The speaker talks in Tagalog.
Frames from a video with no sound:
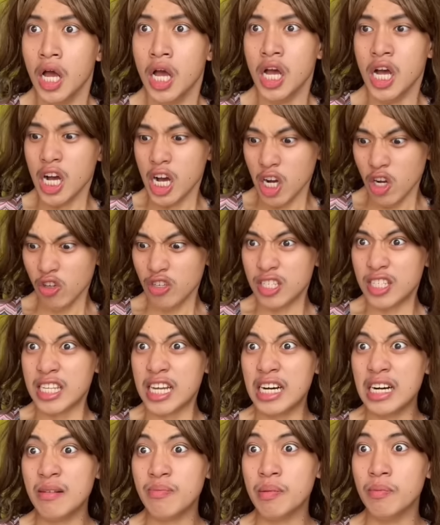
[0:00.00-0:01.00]
Anong
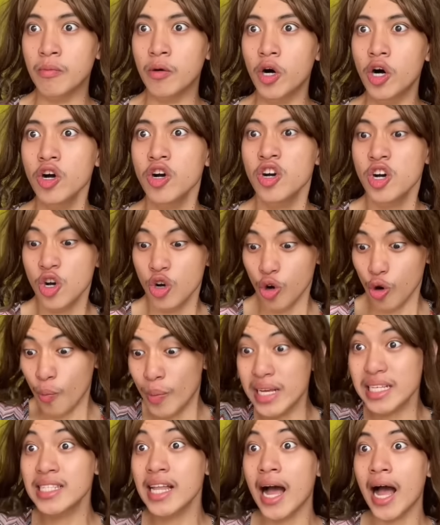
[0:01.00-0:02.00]
sabi mo? Umayos
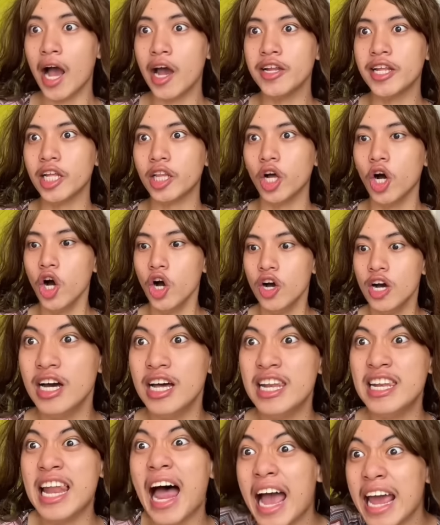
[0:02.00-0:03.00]
na nga kayo dito?
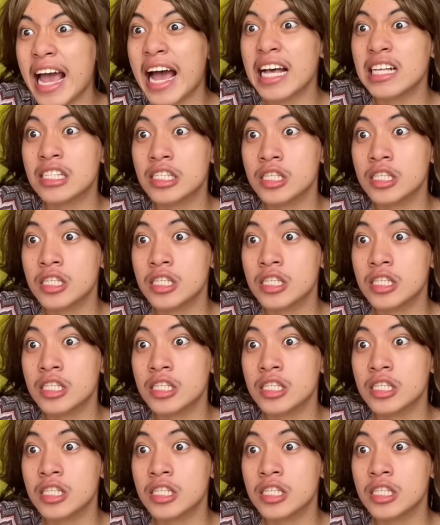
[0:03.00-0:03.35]
Layas!